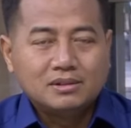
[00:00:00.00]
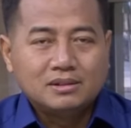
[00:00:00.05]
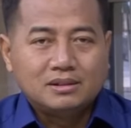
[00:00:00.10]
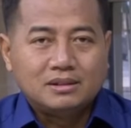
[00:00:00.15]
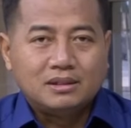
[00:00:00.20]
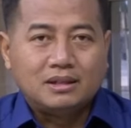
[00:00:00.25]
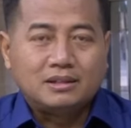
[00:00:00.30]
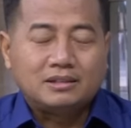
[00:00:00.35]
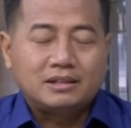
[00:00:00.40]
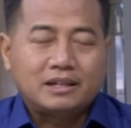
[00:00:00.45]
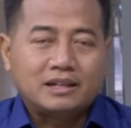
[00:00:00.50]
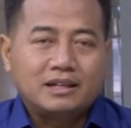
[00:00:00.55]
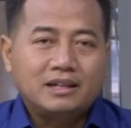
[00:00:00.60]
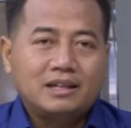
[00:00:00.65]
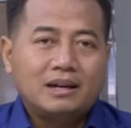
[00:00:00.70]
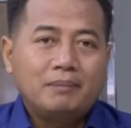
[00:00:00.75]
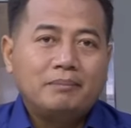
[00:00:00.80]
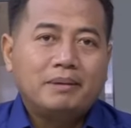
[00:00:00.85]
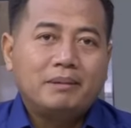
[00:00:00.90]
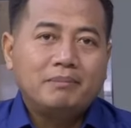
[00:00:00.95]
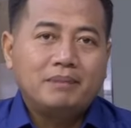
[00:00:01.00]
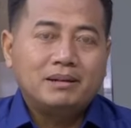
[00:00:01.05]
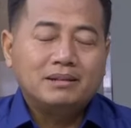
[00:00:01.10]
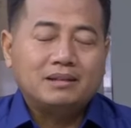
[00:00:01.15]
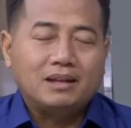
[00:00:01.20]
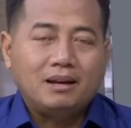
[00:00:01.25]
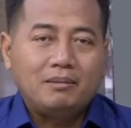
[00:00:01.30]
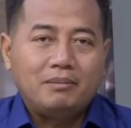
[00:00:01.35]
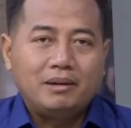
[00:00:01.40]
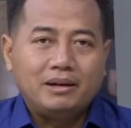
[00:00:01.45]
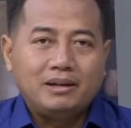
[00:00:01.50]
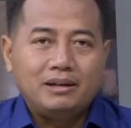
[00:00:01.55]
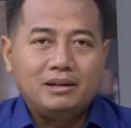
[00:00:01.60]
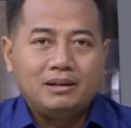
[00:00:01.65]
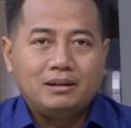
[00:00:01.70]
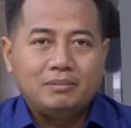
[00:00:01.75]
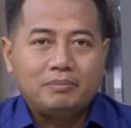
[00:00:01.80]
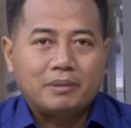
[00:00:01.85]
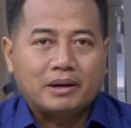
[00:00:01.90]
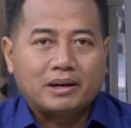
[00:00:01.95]
Ya saya kira memang selama
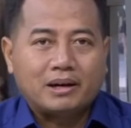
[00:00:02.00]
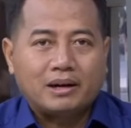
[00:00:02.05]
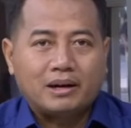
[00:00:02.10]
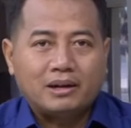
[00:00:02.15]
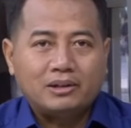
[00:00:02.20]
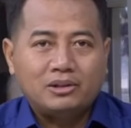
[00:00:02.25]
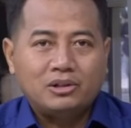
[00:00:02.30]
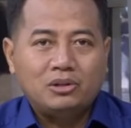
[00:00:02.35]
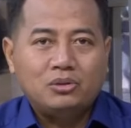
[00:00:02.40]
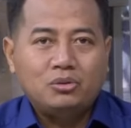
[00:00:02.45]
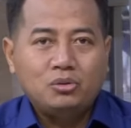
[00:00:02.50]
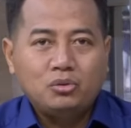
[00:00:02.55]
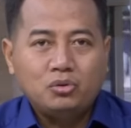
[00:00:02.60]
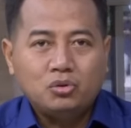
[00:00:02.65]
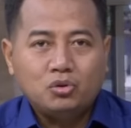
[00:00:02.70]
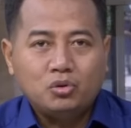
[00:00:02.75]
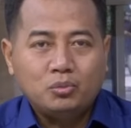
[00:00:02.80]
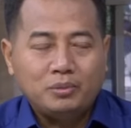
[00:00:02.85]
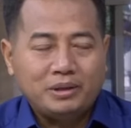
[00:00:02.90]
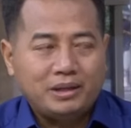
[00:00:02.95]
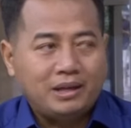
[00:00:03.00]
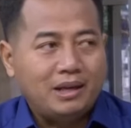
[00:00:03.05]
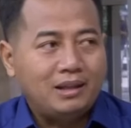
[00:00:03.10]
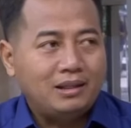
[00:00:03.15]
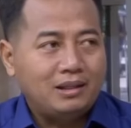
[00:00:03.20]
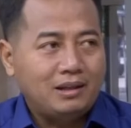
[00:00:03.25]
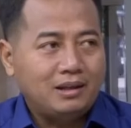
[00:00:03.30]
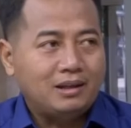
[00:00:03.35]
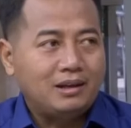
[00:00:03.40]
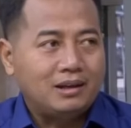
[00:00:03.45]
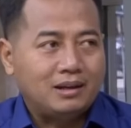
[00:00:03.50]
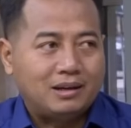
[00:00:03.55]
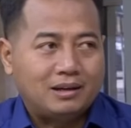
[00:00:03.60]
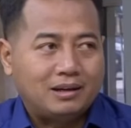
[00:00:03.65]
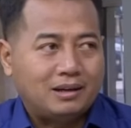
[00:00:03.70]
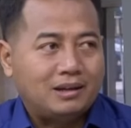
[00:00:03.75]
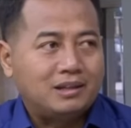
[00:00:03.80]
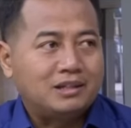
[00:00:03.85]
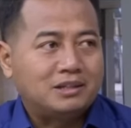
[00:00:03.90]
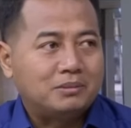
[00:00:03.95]
ini PKS itu cukup identik
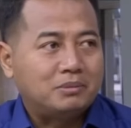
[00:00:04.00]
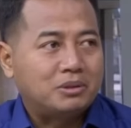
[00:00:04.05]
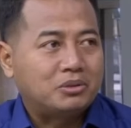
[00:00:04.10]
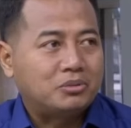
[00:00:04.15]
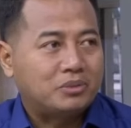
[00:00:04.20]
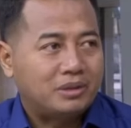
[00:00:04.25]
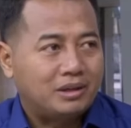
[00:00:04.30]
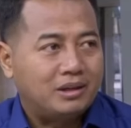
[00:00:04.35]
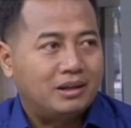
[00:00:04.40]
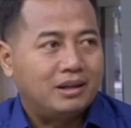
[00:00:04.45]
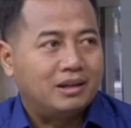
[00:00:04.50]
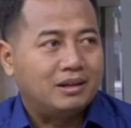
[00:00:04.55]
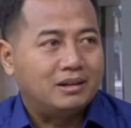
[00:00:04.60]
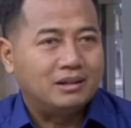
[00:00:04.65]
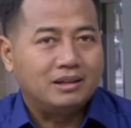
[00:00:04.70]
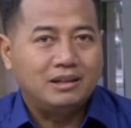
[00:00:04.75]
dengan Anies Baswedan. Okay.